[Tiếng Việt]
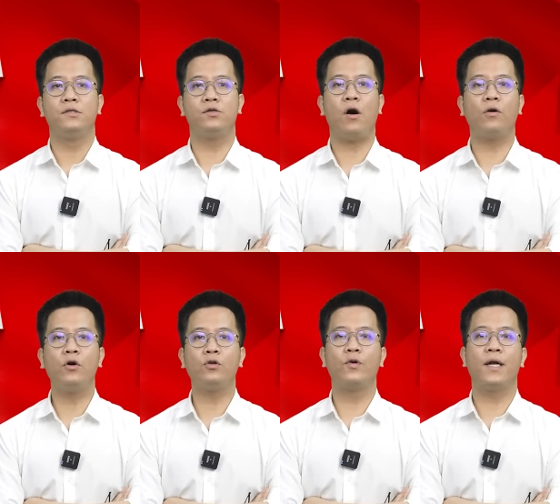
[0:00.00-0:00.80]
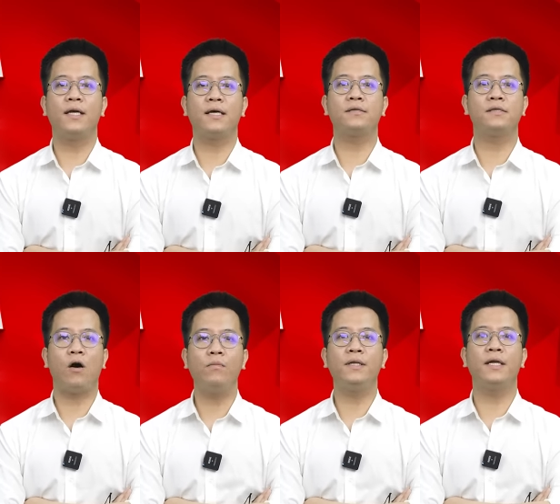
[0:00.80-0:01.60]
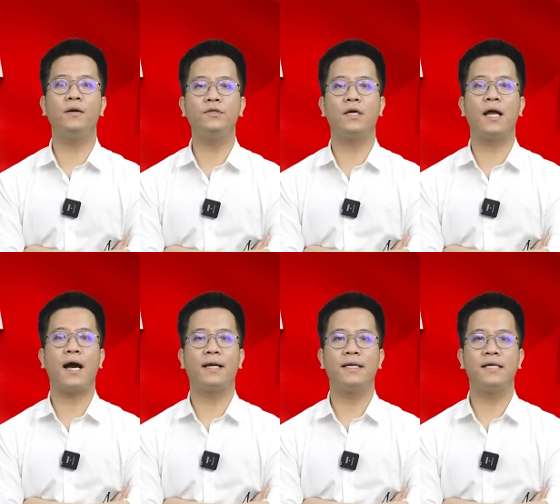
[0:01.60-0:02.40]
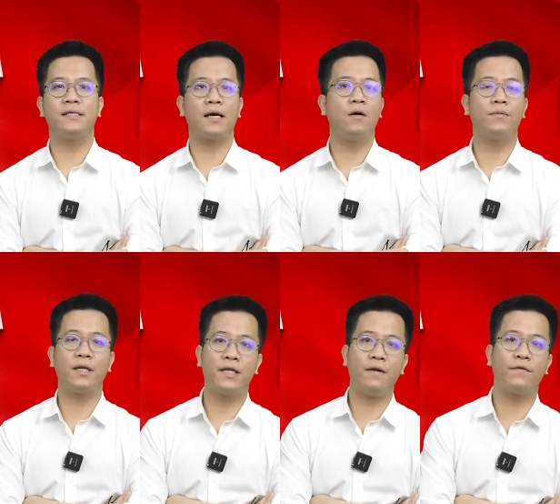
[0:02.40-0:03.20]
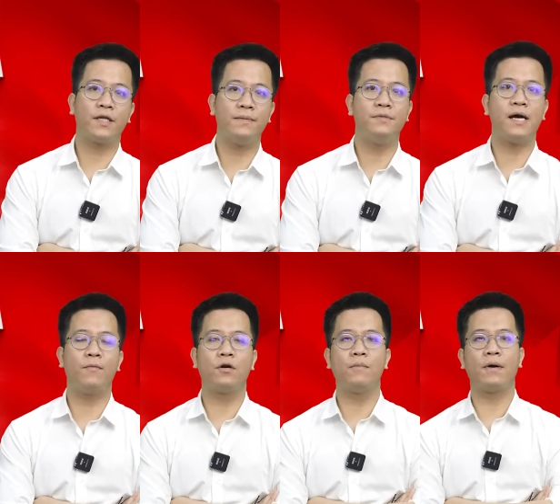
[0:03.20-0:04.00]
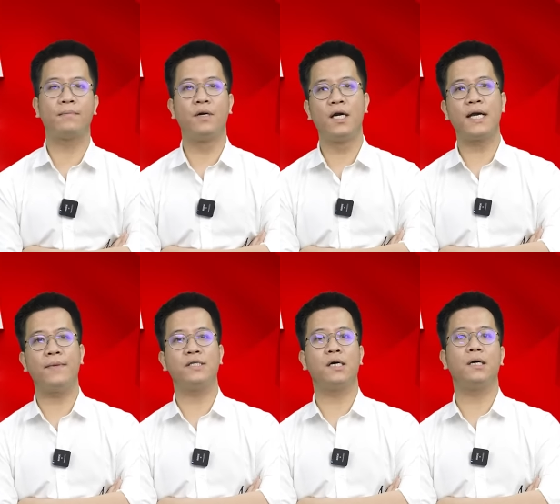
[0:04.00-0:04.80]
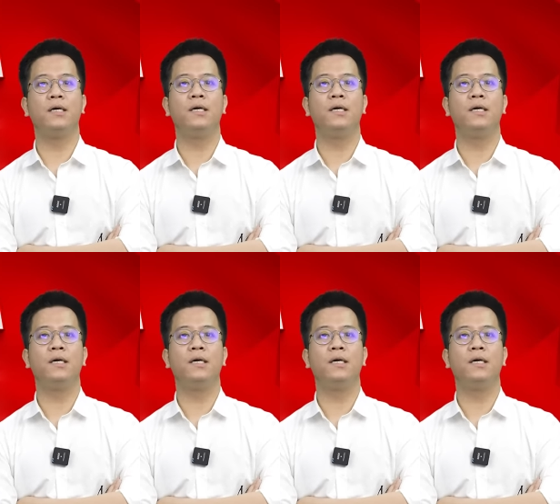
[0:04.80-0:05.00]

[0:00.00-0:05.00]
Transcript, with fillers: Do đội tuyển đến tháng 6 mới thi đấu trở lại nên sẽ không nhất thiết phải tìm ra một gương mặt mới ngay bây giờ.